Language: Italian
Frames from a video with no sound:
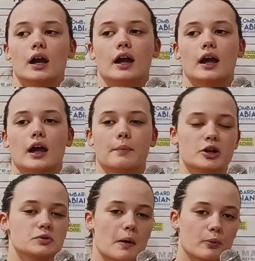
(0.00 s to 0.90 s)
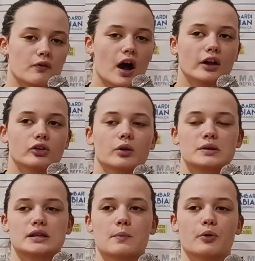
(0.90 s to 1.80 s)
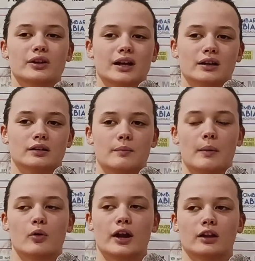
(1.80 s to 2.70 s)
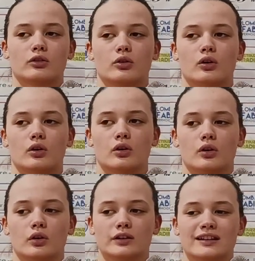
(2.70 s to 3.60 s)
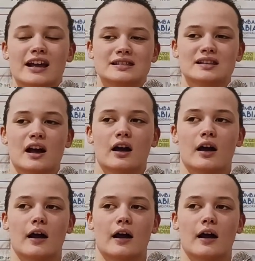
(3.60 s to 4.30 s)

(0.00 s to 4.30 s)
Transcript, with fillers: E però ci abbiamo provato e questo è l'importante, abbiamo retto di testa